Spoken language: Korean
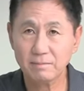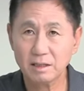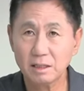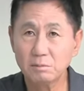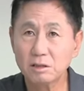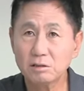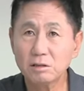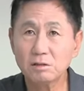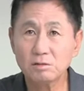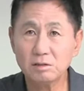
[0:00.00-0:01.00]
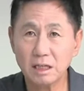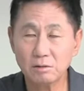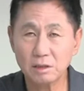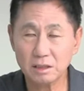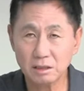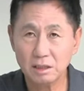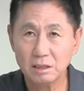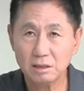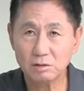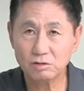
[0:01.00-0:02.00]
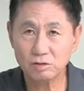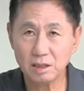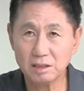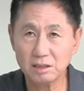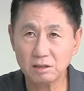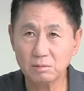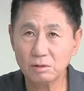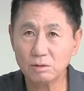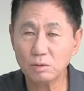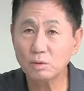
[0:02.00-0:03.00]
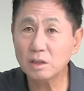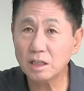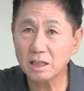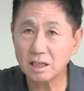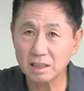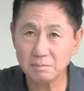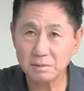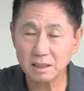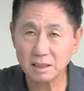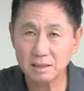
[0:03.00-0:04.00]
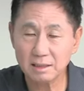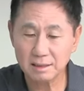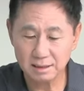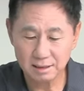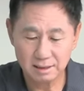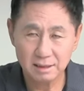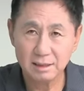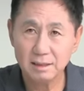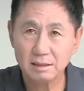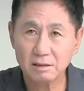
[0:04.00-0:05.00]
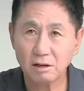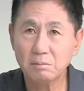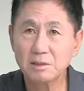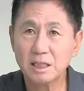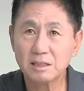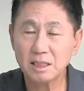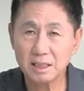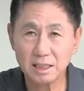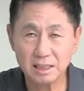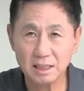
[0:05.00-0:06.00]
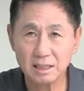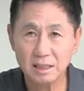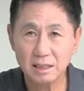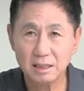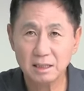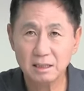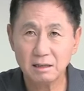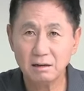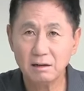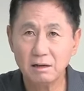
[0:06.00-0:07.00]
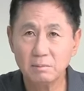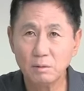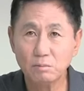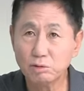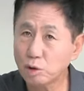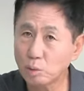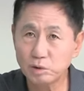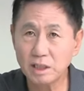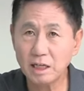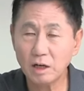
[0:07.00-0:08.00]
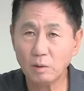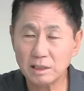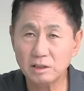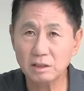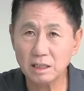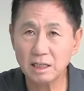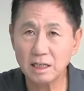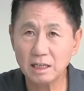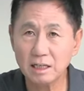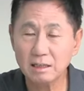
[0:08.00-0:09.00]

그러면서 승승장구해서 서울중앙지검으로 또 옮기기까지 합니다. 검사들의 세상, 어? 뭐 무소불위예요. 완전히